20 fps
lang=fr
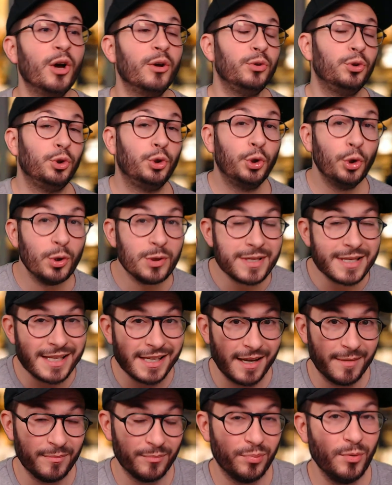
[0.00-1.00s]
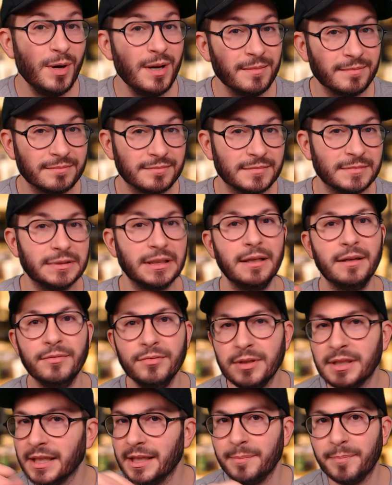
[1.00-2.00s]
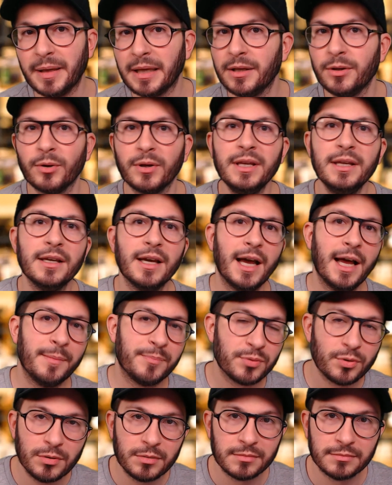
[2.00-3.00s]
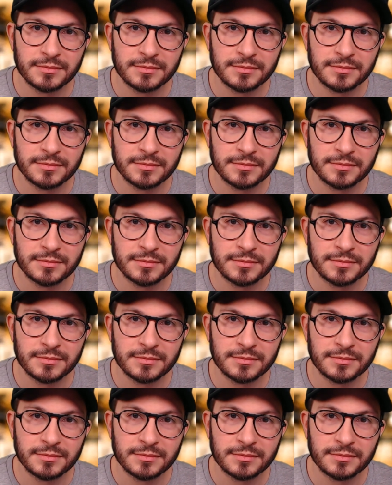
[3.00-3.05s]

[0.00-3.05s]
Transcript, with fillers: Deuxième point, vous avez vu qu'il y a des pénuries absolues.